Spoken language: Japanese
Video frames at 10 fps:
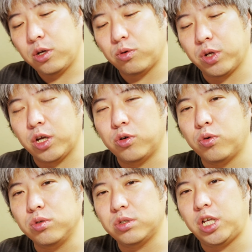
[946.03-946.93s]
この辺、
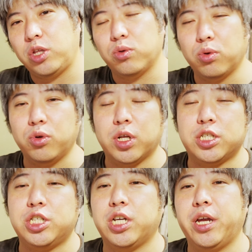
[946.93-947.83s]
GO3 とどのよう
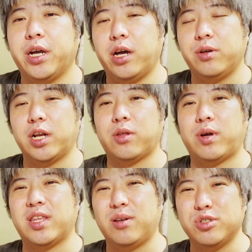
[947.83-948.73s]
な違いがあるかなと
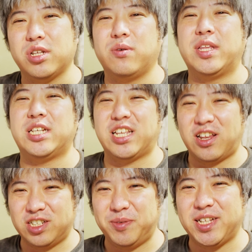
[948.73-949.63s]
かっていうのもちょっと私は
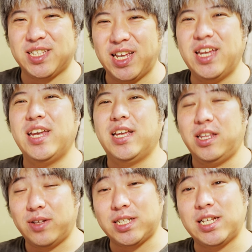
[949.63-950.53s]
楽しみですね。
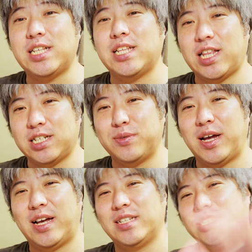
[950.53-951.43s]
ではですね、失礼いたし
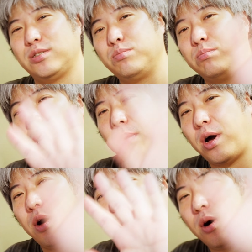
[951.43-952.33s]
ます。
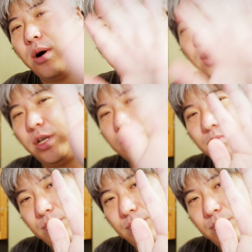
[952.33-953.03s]
バイバーイ。